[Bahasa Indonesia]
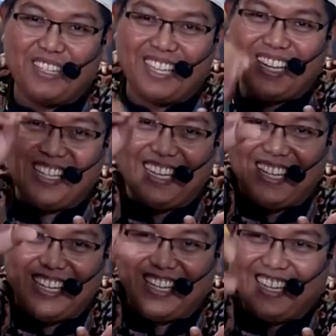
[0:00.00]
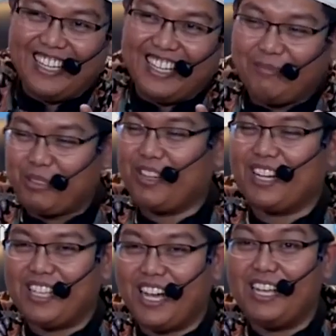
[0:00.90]
Gimana cara dia? Maksudnya
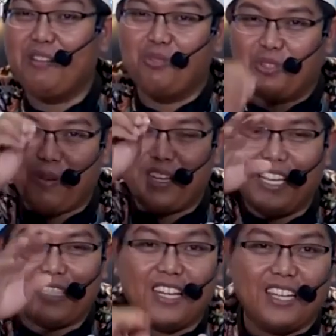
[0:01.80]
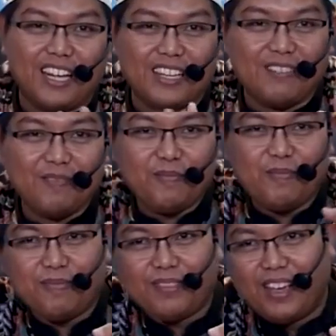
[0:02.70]
kasih ya ilmu supaya dia sadar.
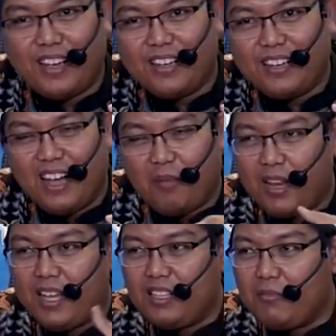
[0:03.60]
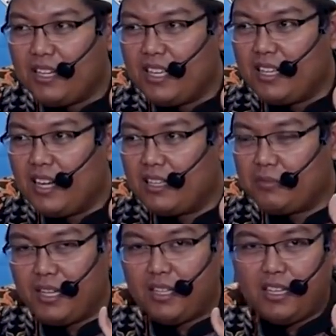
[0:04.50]
Ya, apalagi teman kita,
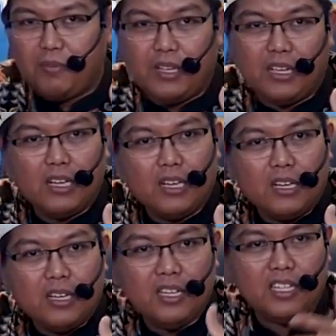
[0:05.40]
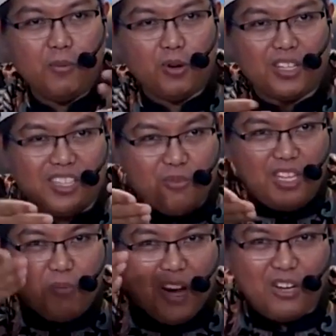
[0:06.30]
sebenarnya kita lebih ini aja baru ketemu
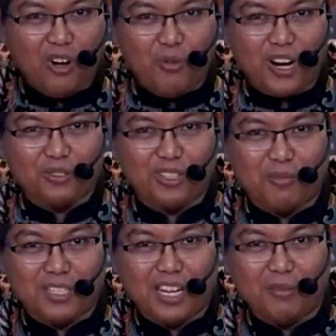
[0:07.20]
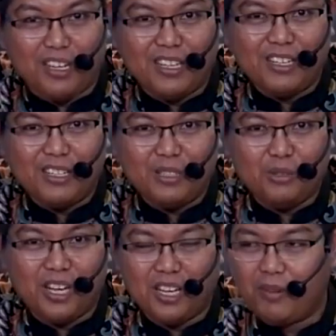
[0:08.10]
dia berani ngomong langsung tentang masalah apa?
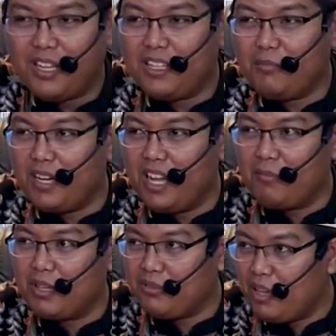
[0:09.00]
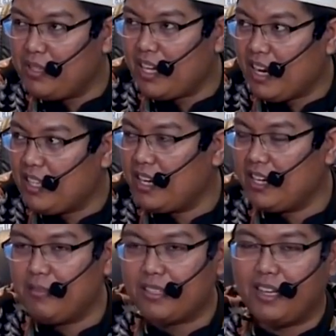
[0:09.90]
Tuhan, apalagi teman lama, sudah bicara aja
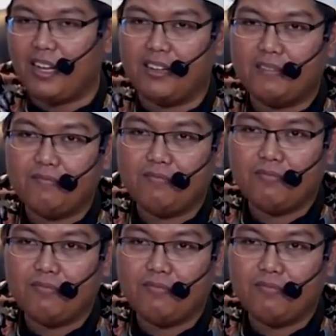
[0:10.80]
nggak ada masalah.